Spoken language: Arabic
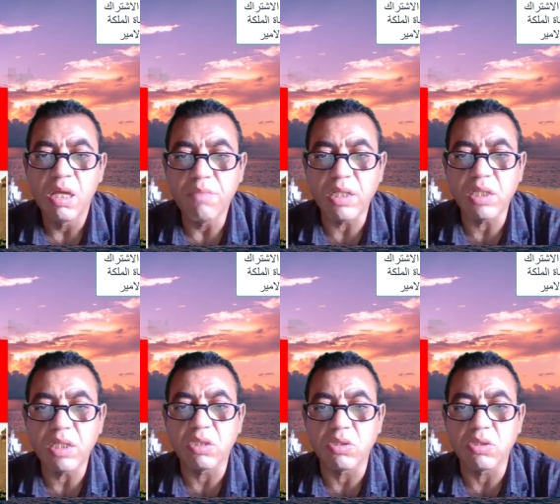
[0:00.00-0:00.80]
بعد
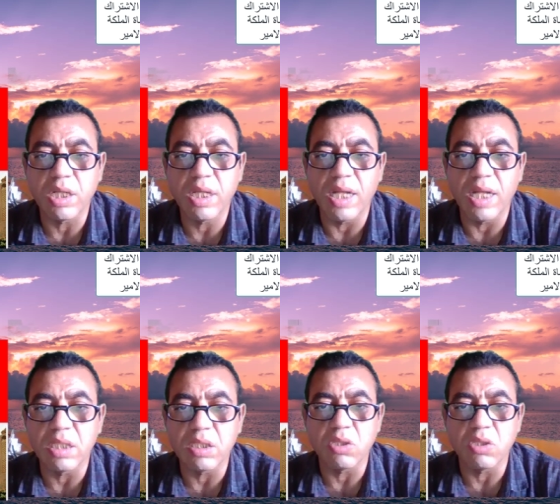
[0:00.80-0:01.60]
16
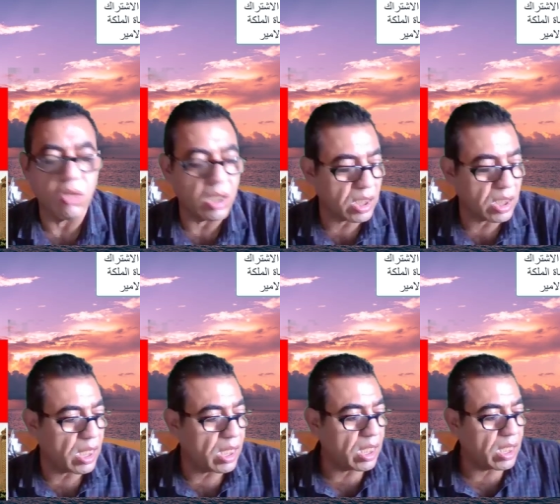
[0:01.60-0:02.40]
جلسة تشاورت
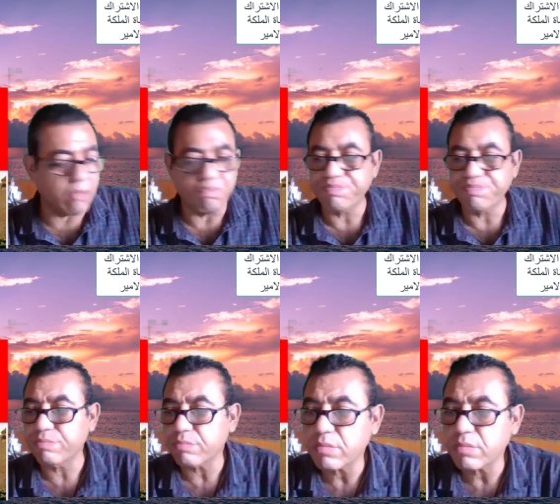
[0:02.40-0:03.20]
خلالها
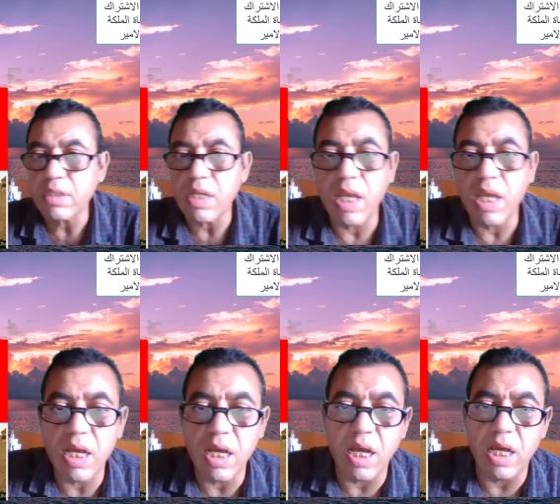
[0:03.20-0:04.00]

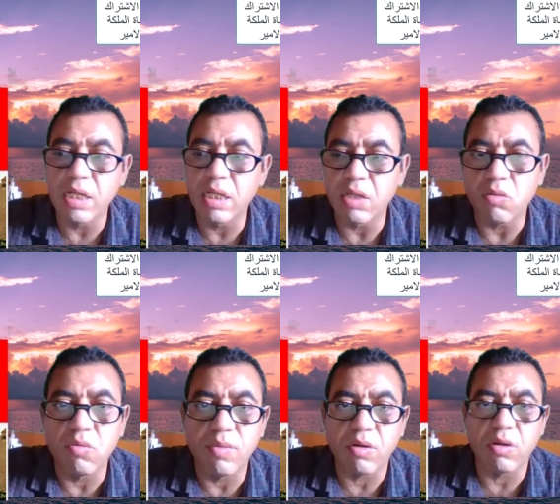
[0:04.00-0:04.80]

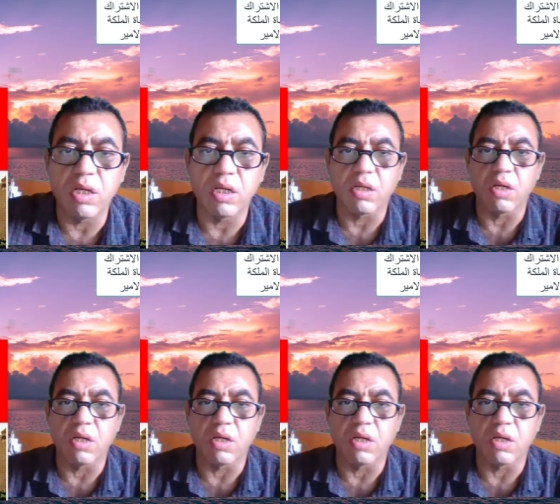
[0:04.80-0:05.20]
الخبراء